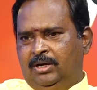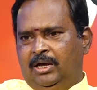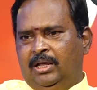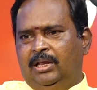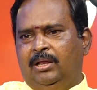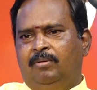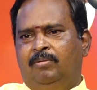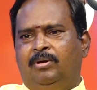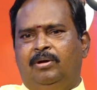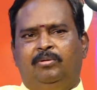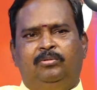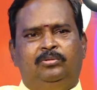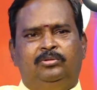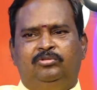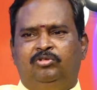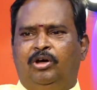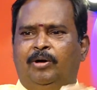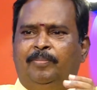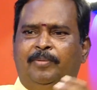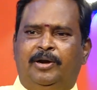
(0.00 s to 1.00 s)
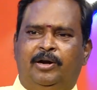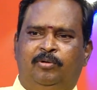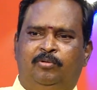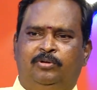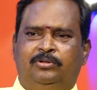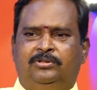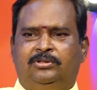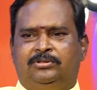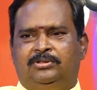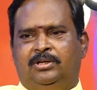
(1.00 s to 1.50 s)
అదే మనం
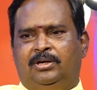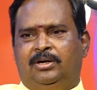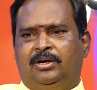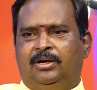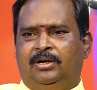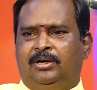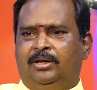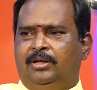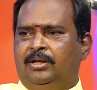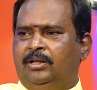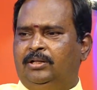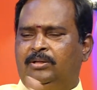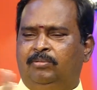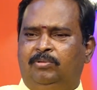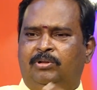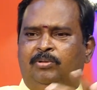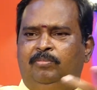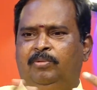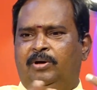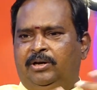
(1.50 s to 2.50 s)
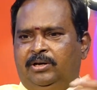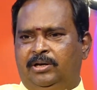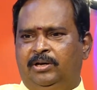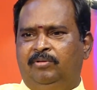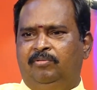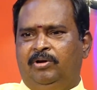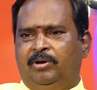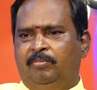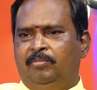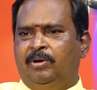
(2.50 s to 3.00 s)
ద్వాపరానికి వచ్చేసరికంటే అంతమంది
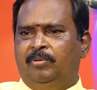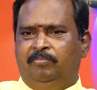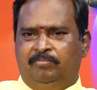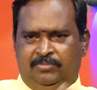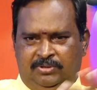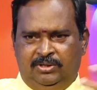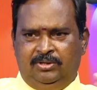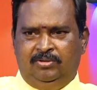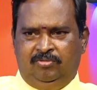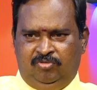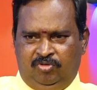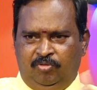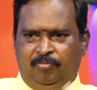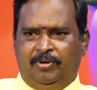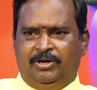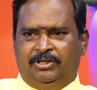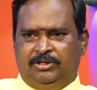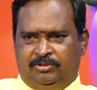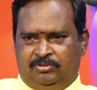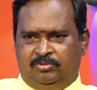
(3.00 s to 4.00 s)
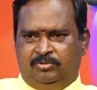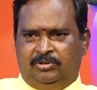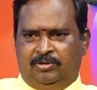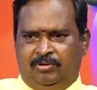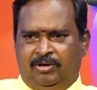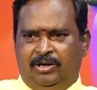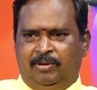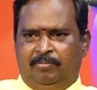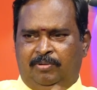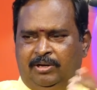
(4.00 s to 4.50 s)
భార్యలు ఇవన్నీ మనం
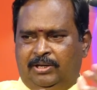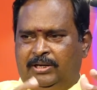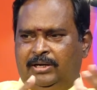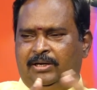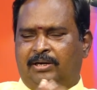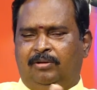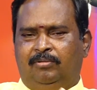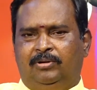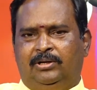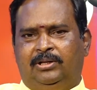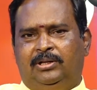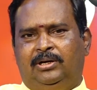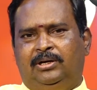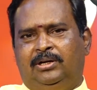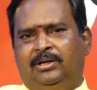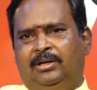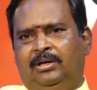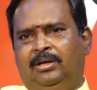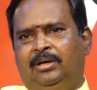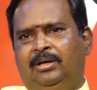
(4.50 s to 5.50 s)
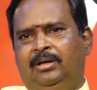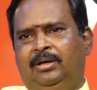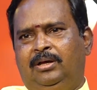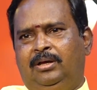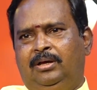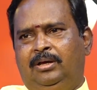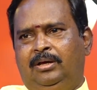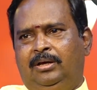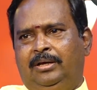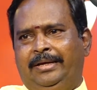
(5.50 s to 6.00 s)
విమర్శిస్తుంటాం అంటే మనకు ఎట్లా ఉంటుందంటే
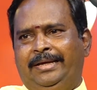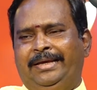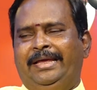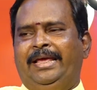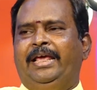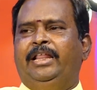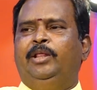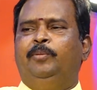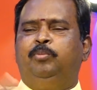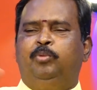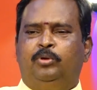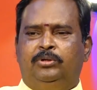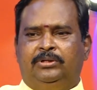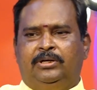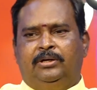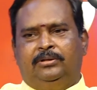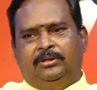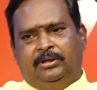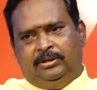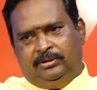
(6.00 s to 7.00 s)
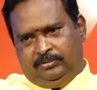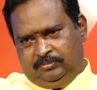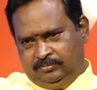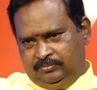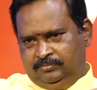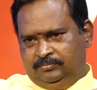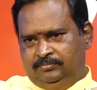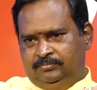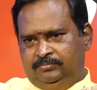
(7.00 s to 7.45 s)
ఏది పూర్తిగా తెలియదు